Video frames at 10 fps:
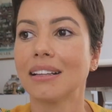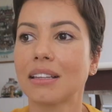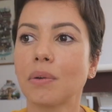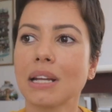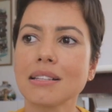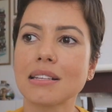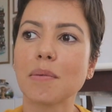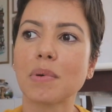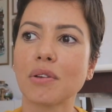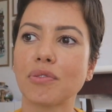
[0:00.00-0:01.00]
Então nem
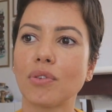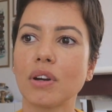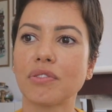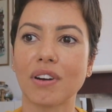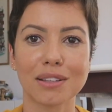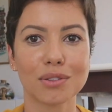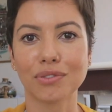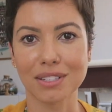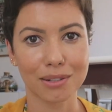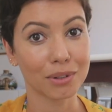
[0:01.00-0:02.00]
sempre foi fácil
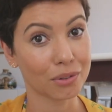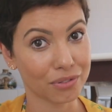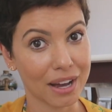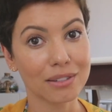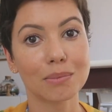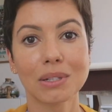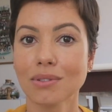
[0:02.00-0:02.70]
fazer o que eu faço,